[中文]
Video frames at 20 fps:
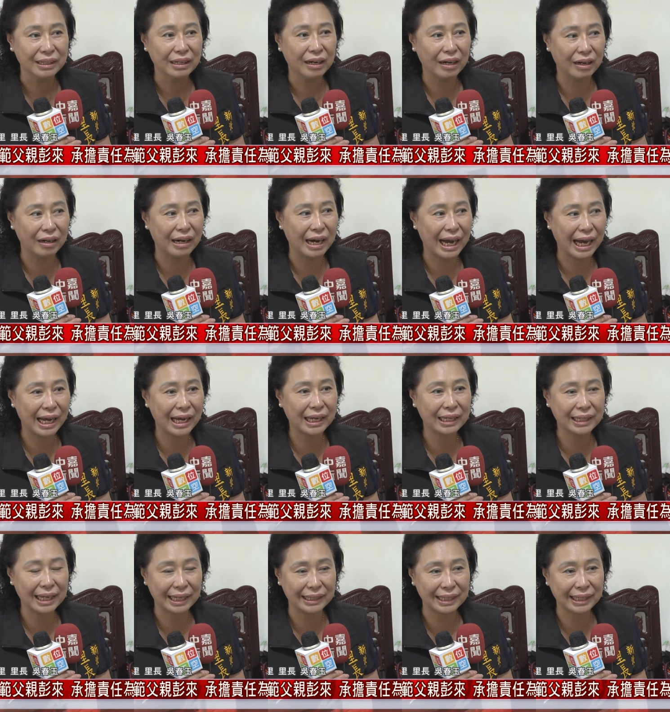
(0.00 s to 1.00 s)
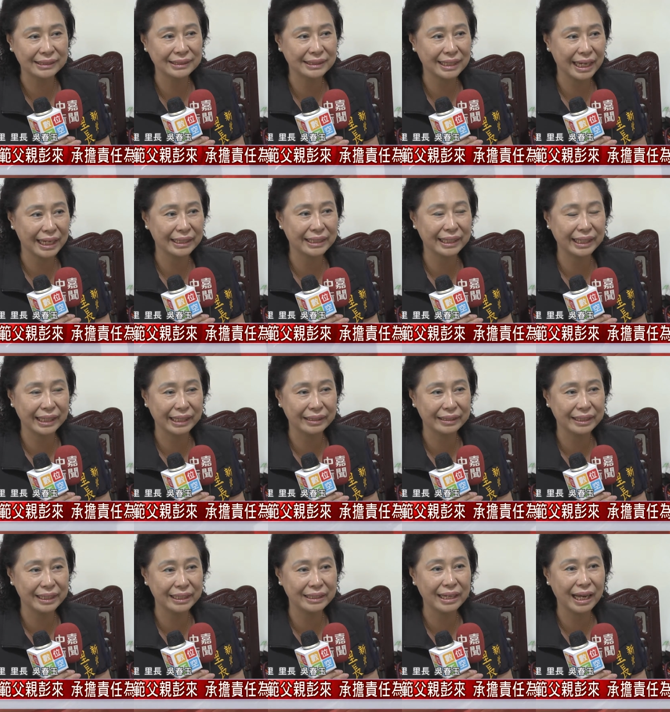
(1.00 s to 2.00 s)
吼啊！甲咱只个囡
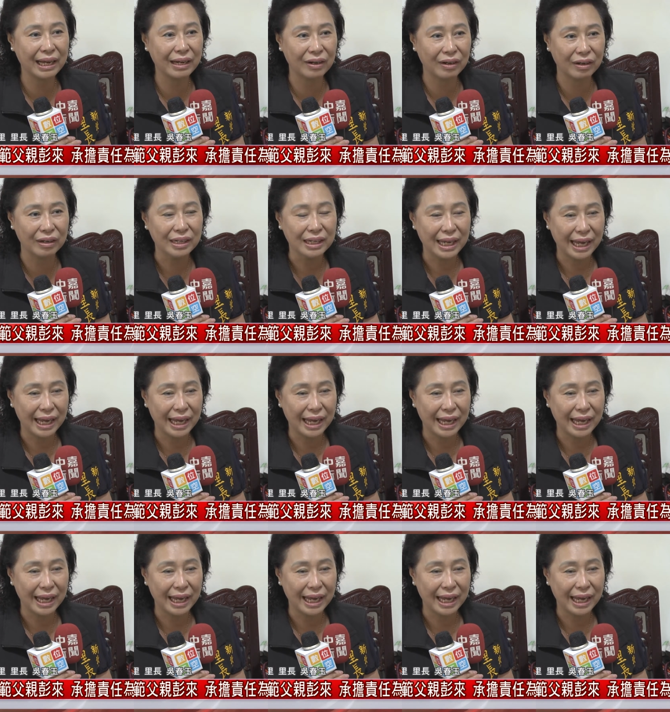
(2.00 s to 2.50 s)
囡仔吼，